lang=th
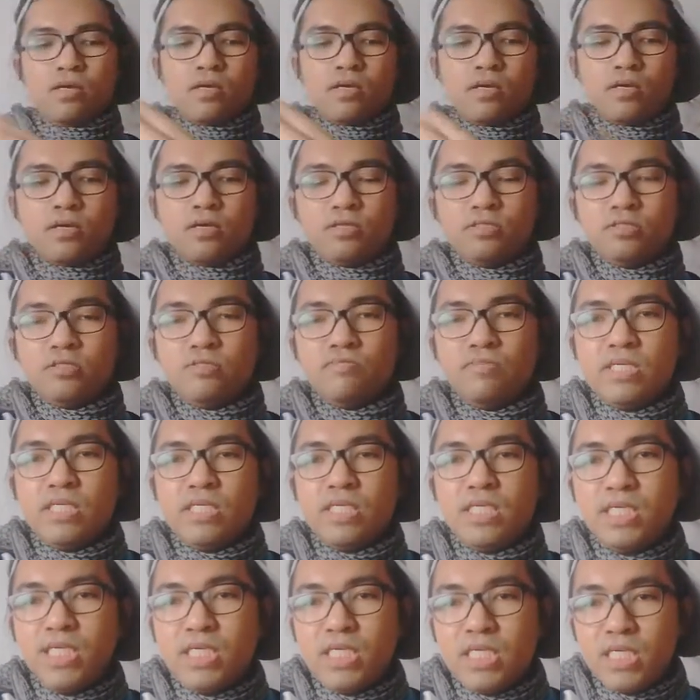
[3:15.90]
ก็จะมี
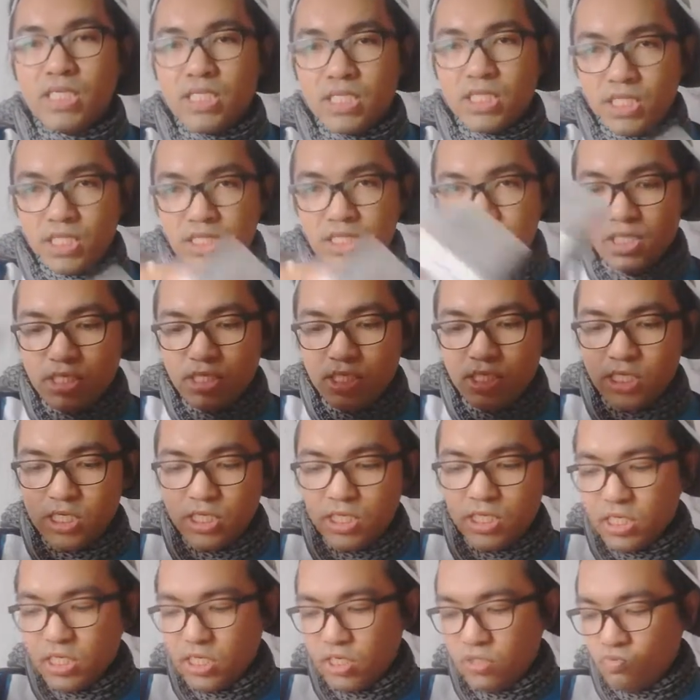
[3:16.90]

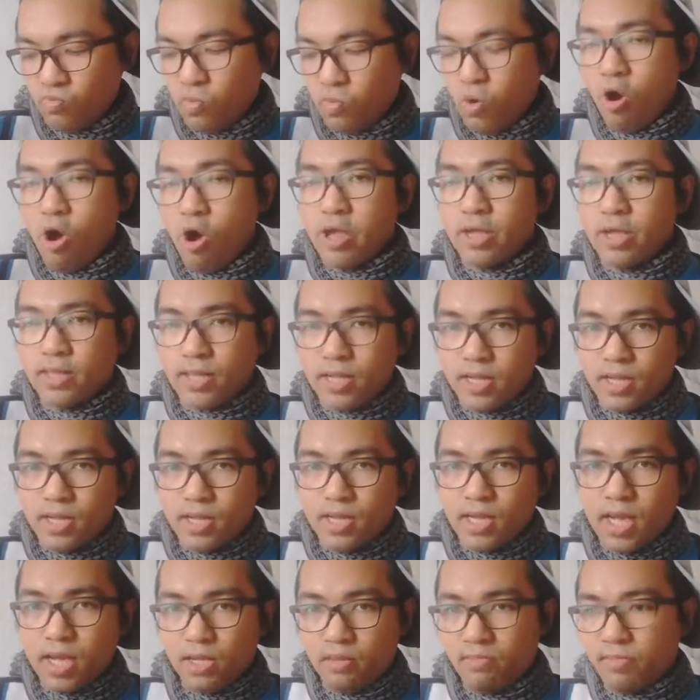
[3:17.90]
อินวอยนะคะ
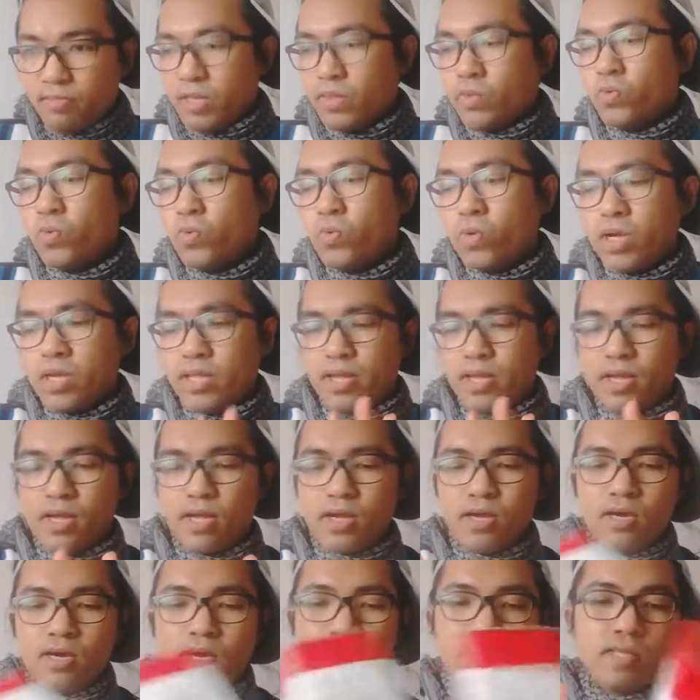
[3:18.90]
ให้มาด้วยนะคะ
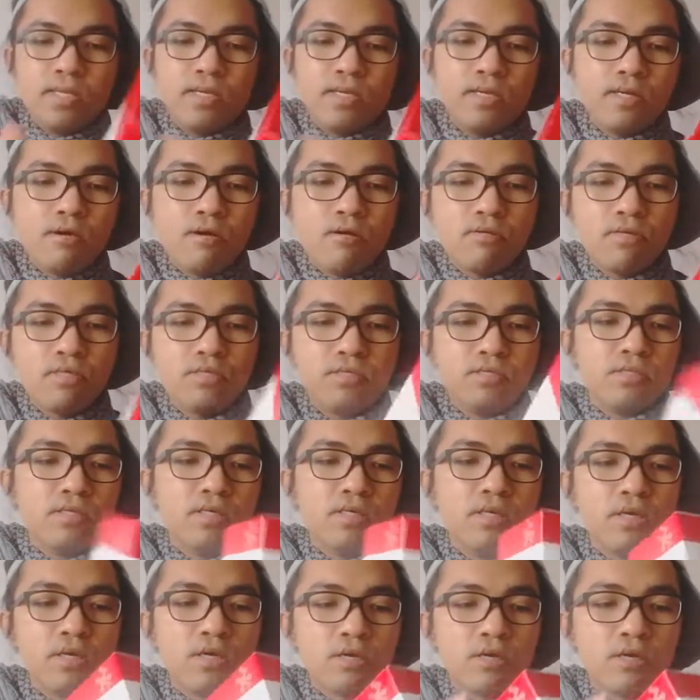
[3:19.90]
อันนี้ก็คือ
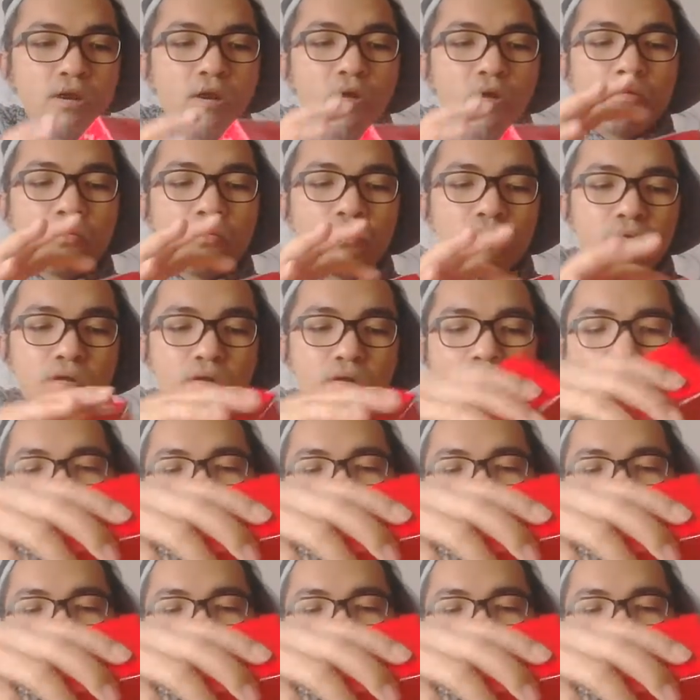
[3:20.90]
กล่องของ